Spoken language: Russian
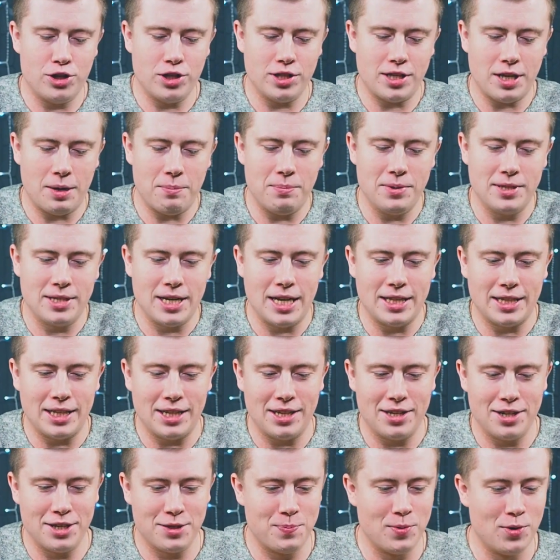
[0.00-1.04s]
сейчас
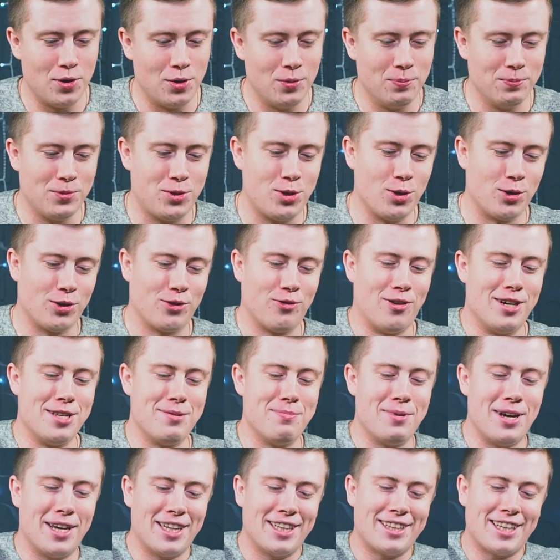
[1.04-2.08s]
обязательно разберем. Черт
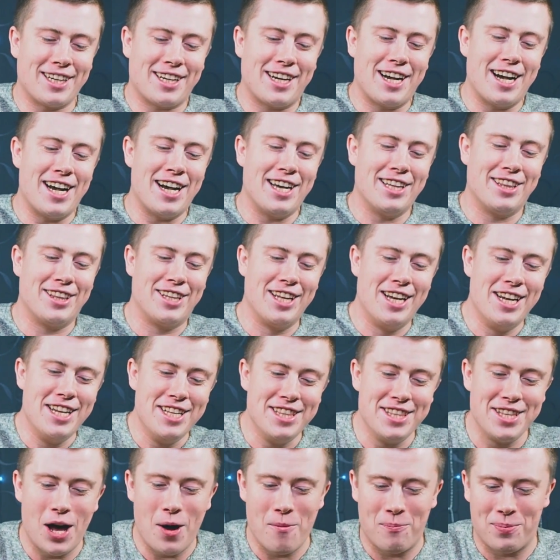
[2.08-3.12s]
возьми, она такая
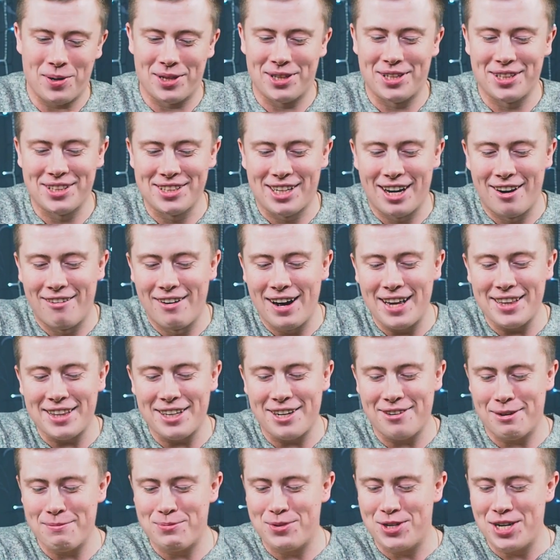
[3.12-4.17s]
длинная,
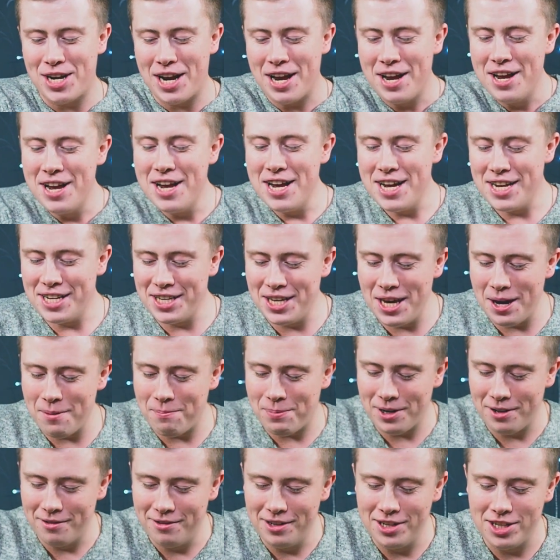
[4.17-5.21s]
продолговатая, вообще
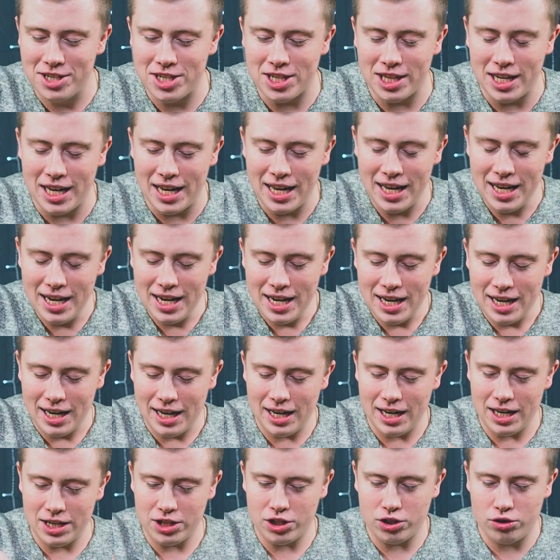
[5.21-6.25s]
непривычно.
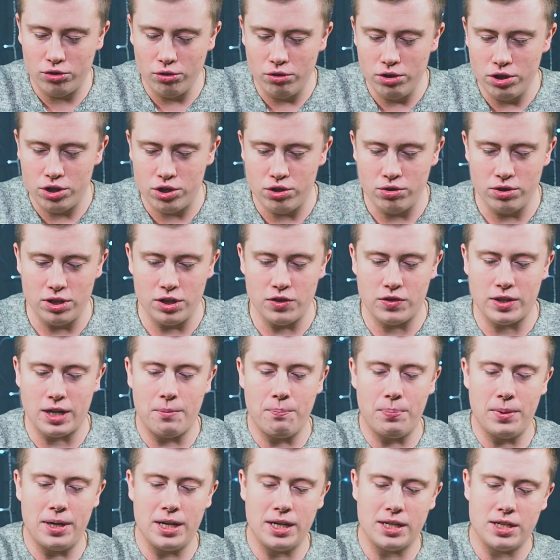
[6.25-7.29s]
А, что еще здесь в
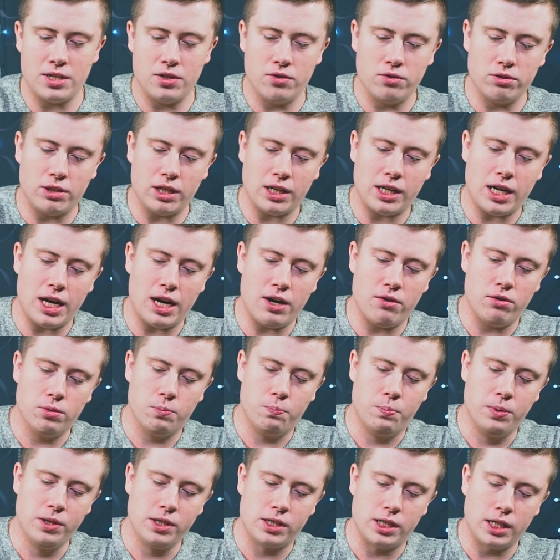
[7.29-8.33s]
комплекте? Вот такая вот
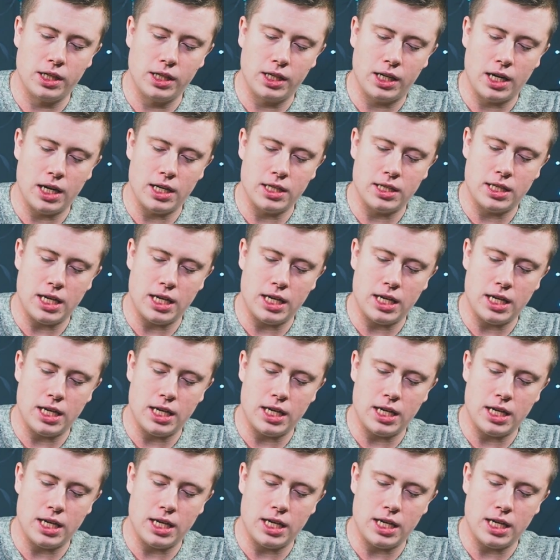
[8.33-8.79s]
быстренькая